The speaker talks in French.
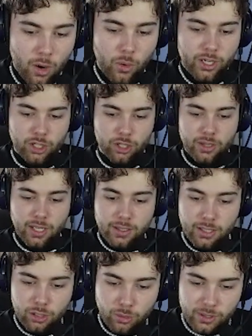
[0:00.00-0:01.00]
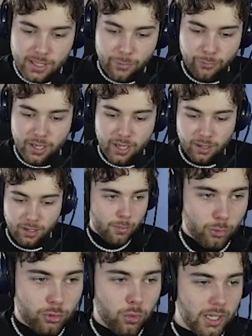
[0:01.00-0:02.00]
Wesh, il y en a des choses à faire.
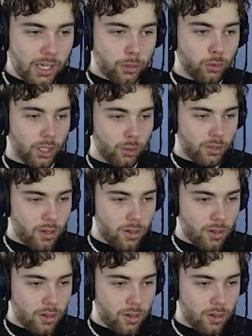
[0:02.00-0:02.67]
Mon tour, il a duré 2